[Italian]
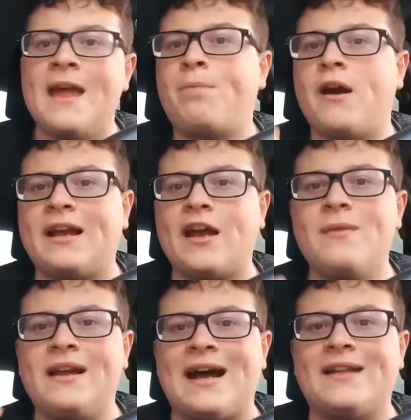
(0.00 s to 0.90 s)
E poi, ragazzi, io
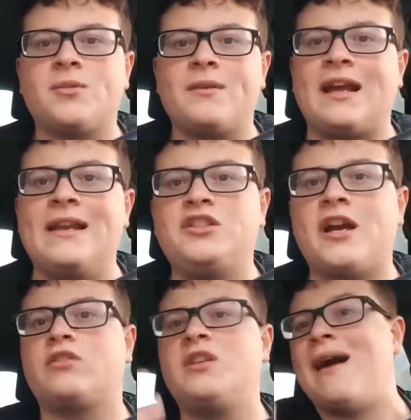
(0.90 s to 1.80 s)
mi incazzo perché lì
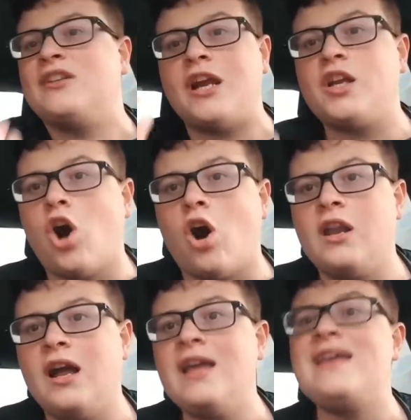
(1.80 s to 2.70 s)
Giacomo si mangia il
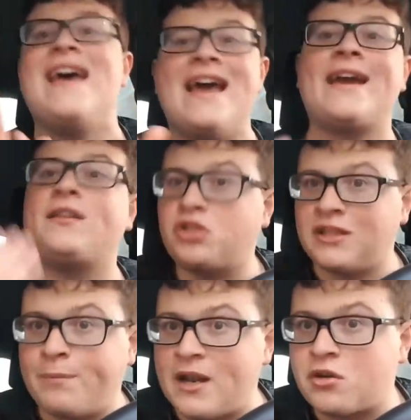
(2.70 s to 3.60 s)
gol. E che
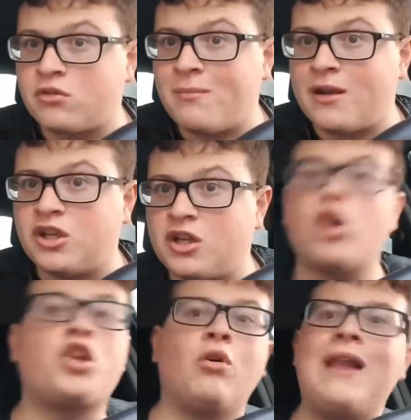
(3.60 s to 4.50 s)
succede appena Giacomo si mangia il
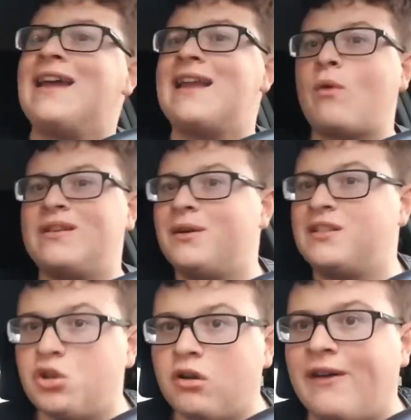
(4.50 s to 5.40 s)
gol? Che Olaina quasi
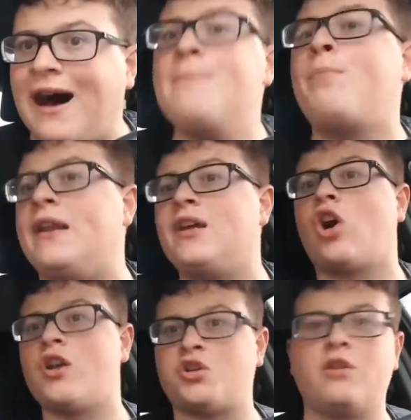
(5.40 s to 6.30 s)
quasi ce lo fa. E poi
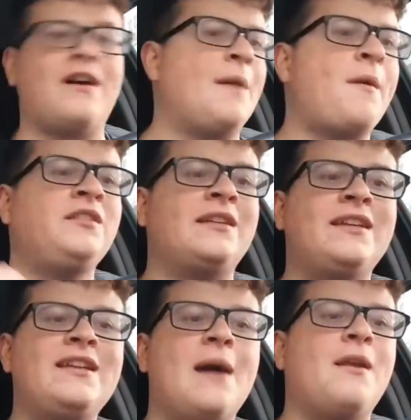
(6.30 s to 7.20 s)
Rincon ce lo fa. La partita
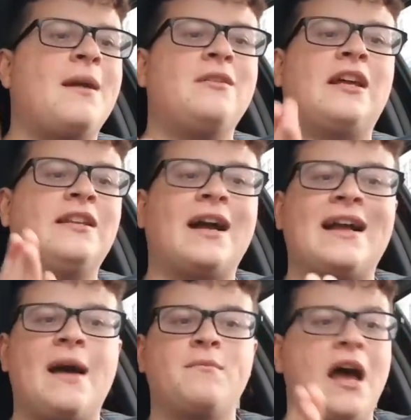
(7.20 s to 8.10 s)
si riapre e la mentalità
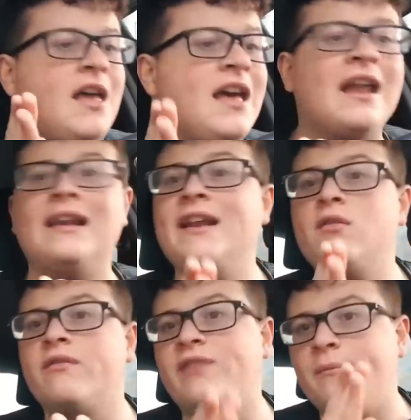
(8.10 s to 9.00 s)
cambia. Lì
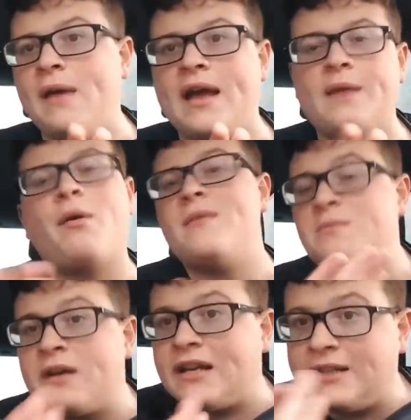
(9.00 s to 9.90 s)
non va bene. Poi mi
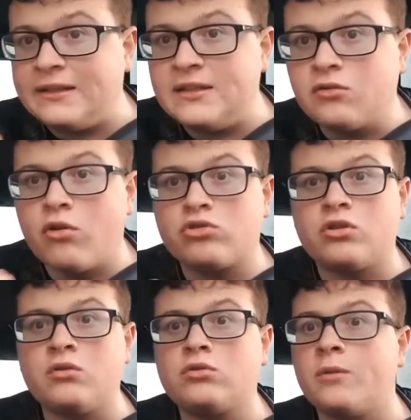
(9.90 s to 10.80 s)
spiegherete il
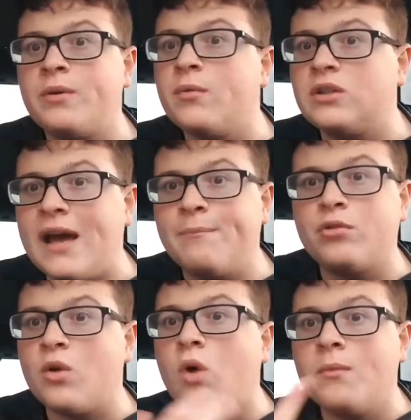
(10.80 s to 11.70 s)
discorso di tutto il primo
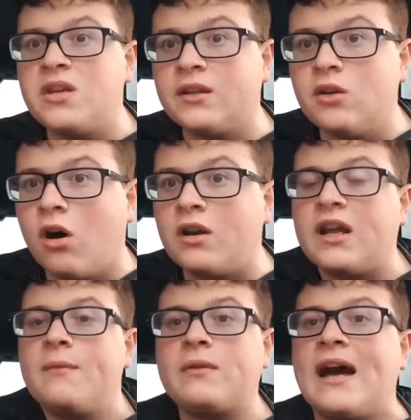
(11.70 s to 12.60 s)
tempo, di uomini e
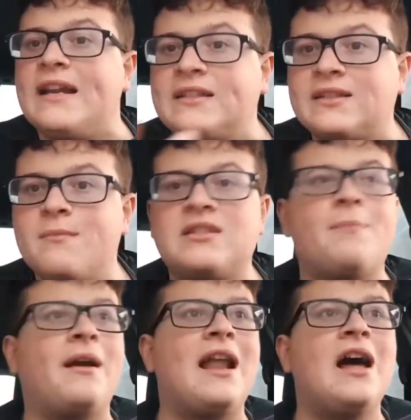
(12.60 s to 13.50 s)
donne, che Caressa si è messa
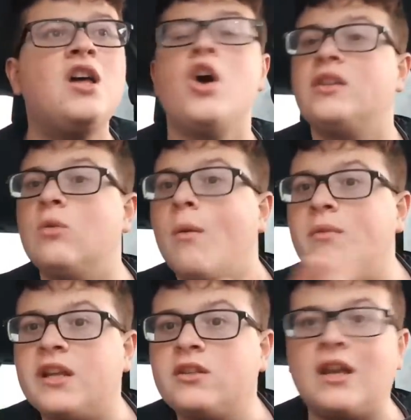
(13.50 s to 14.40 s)
a parlare di
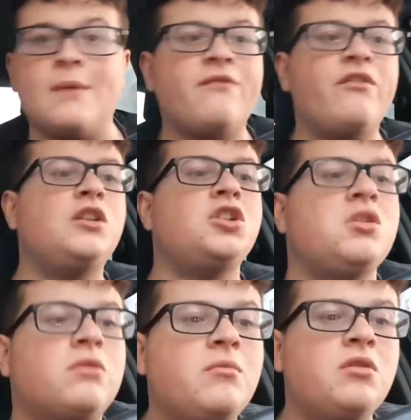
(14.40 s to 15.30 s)
uomini e donne per
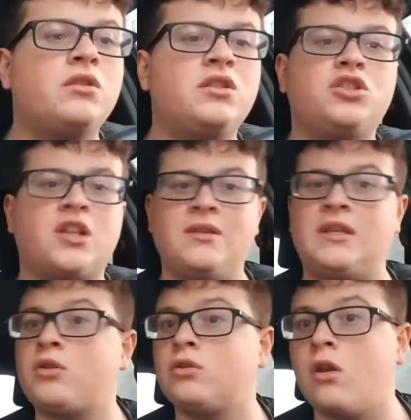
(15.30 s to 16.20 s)
25 minuti.
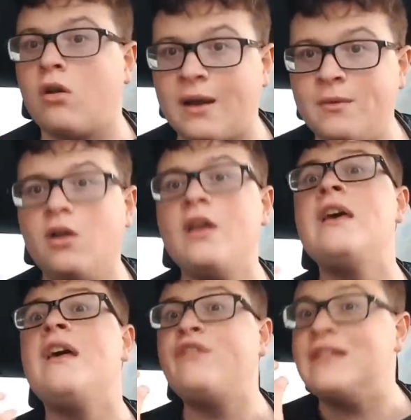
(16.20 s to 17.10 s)
Sinceramente questo non l'ho capito.
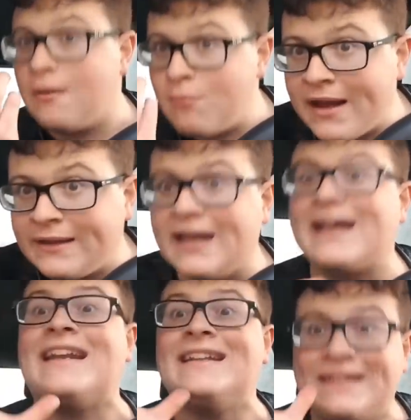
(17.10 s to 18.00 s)
Finalmente
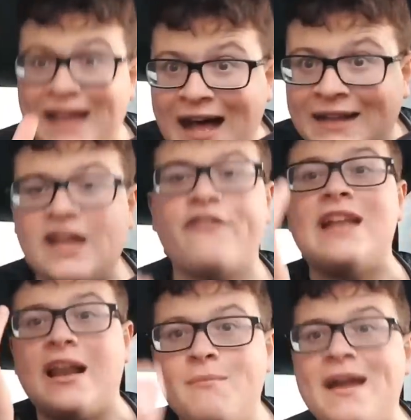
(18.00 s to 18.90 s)
Cristante,
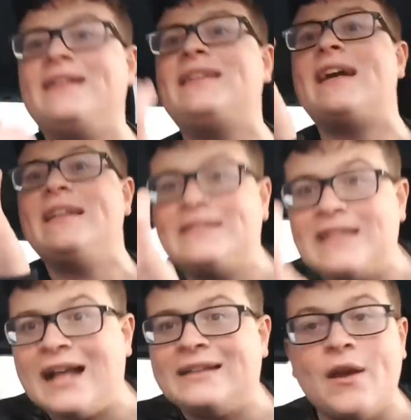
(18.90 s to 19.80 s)
finalmente
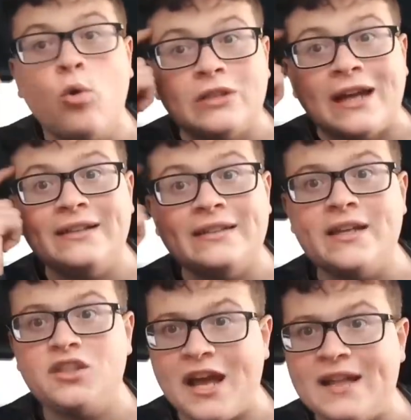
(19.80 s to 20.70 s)
Cristante usa usa
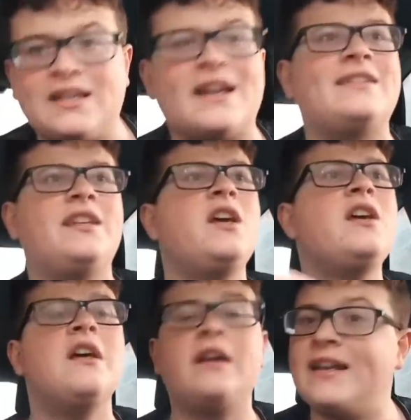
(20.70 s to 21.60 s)
l'intelligenza. Ragazzi,
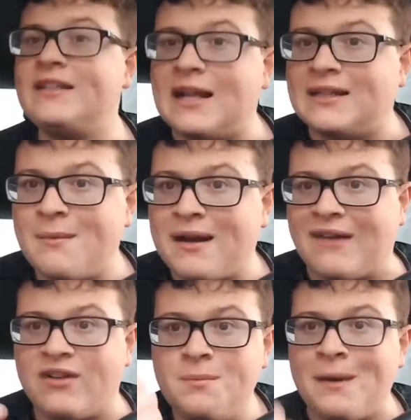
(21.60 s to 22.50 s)
Cristante
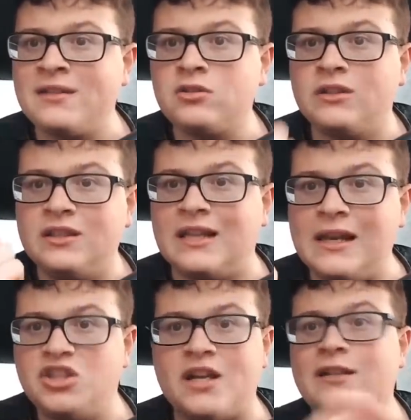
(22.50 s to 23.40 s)
mancava di passo e di
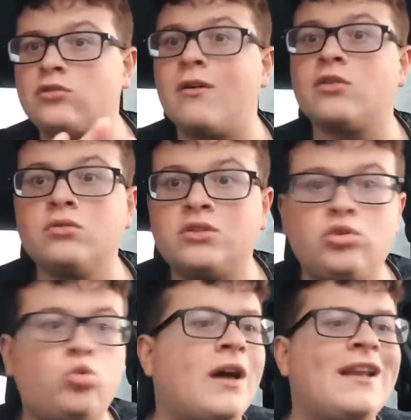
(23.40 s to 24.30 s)
intelligenza. Ha trovato tutte e
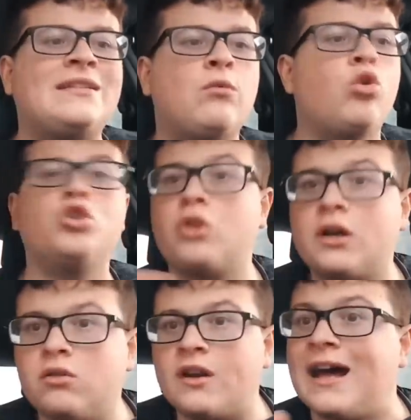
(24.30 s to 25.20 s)
due. Adesso è un buon
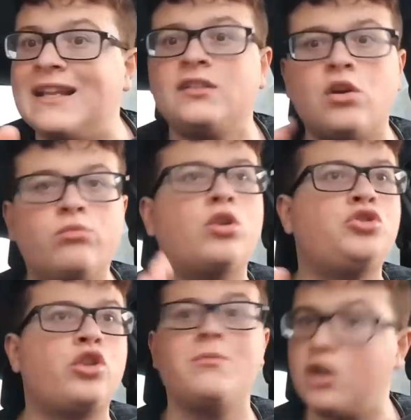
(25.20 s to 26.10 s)
giocatore. Adesso è un buon
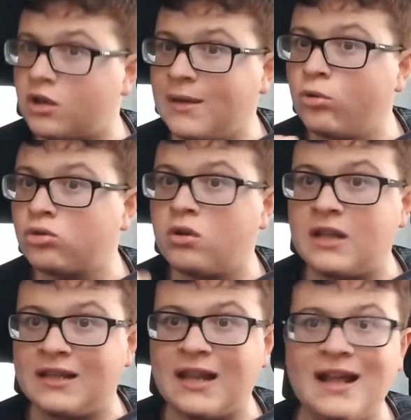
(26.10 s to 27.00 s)
giocatore. Mi ricorda molto quello
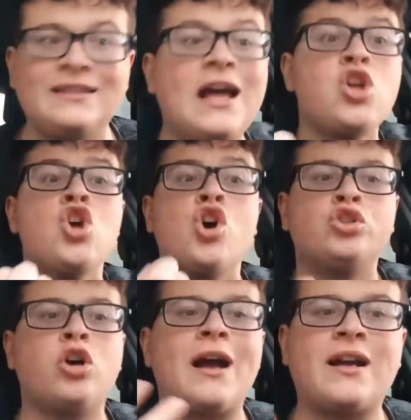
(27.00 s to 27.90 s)
dell'Atalanta.
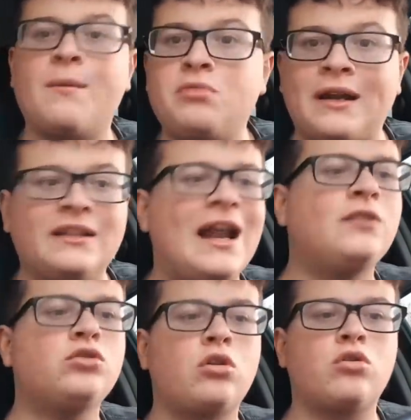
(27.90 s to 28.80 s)
Gioca anche più
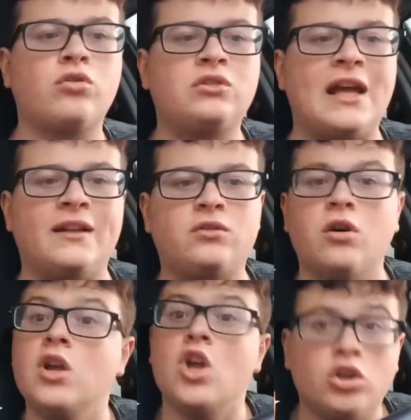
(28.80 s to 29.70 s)
arretrato. Sono
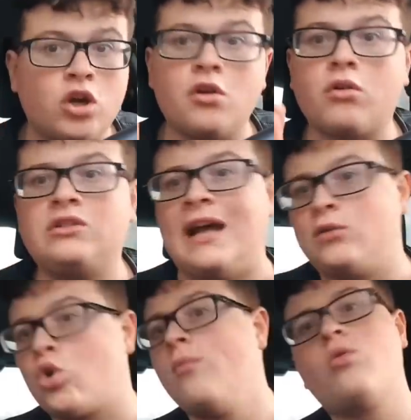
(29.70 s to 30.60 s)
contento. Sono
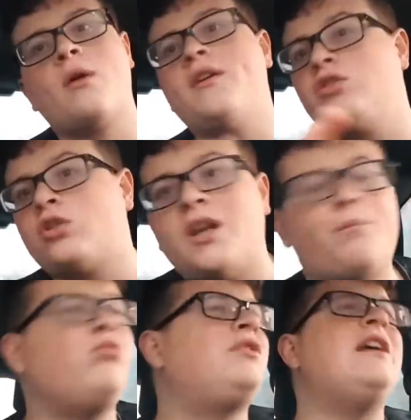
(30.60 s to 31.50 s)
contento. Comunque, questi sono tre
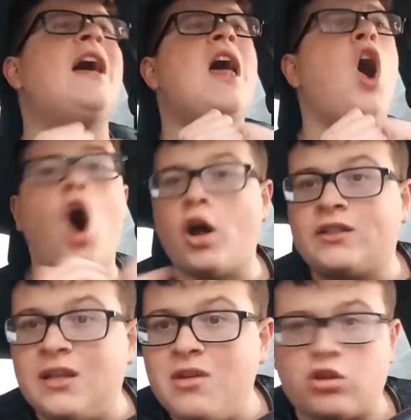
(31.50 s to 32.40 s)
punti
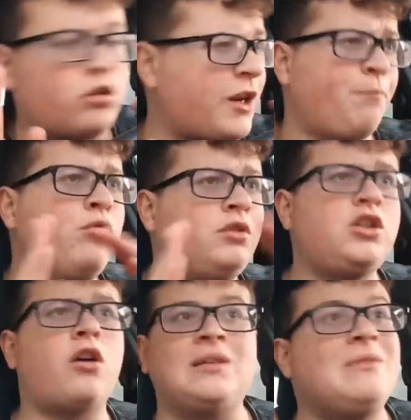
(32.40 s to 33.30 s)
ottimi. Sono tre
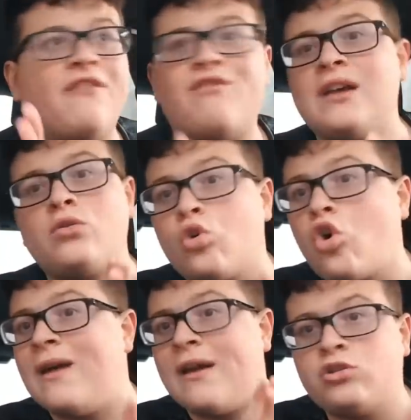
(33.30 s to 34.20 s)
punti ottimi che valgono
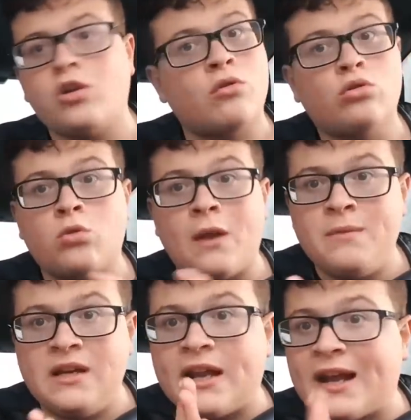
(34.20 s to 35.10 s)
come la vittoria contro una
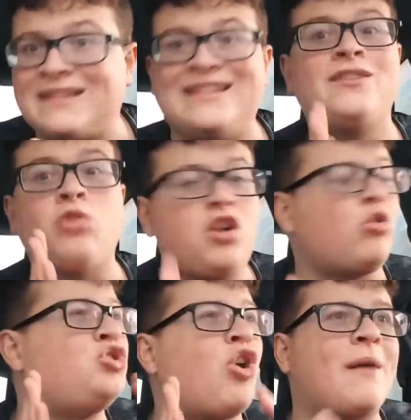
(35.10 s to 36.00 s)
big. Ragazzi, il
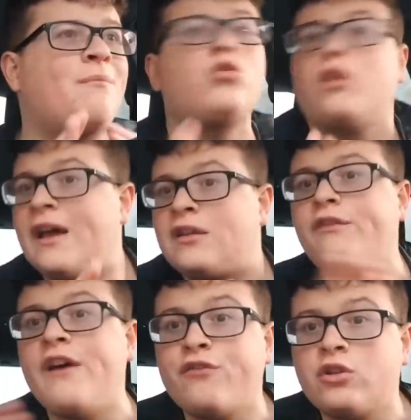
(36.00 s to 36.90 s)
Torino gioca. Sono, è,
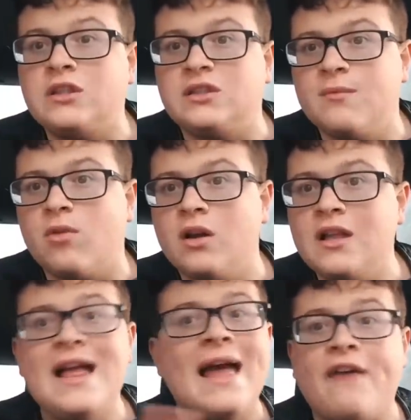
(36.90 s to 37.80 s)
è, fortissimo.
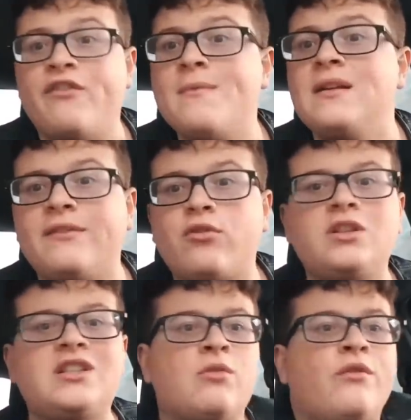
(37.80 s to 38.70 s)
È veramente
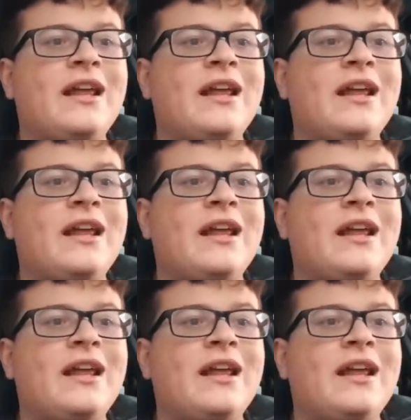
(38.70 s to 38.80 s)
fortissimo.